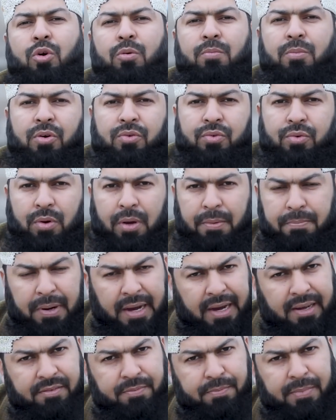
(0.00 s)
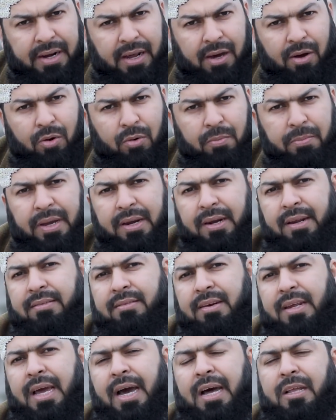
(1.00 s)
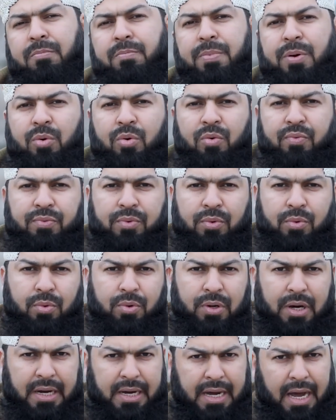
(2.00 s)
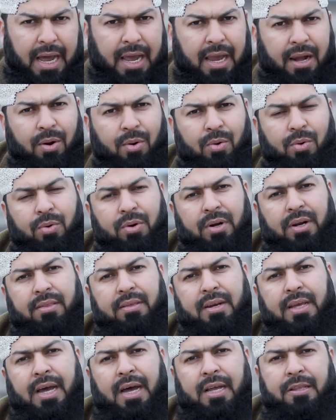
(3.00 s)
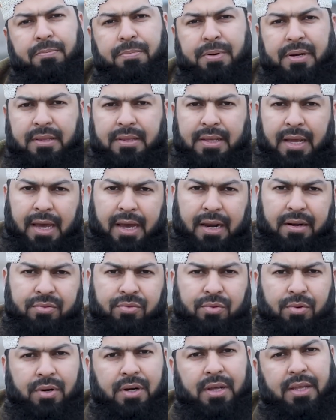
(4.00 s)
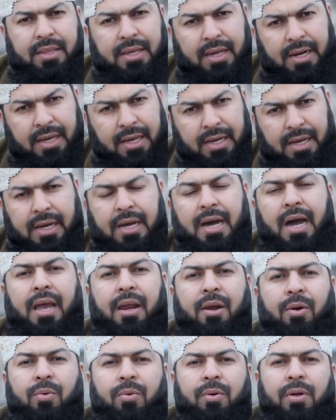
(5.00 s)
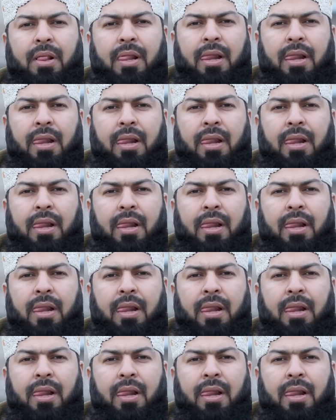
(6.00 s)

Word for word: को मौजू बहस बनाऊँ मैं नज़रियात पर गुफ्तु का कायल हूँ नज़रियात पर दलाइल सुनने देने का कायल हूँ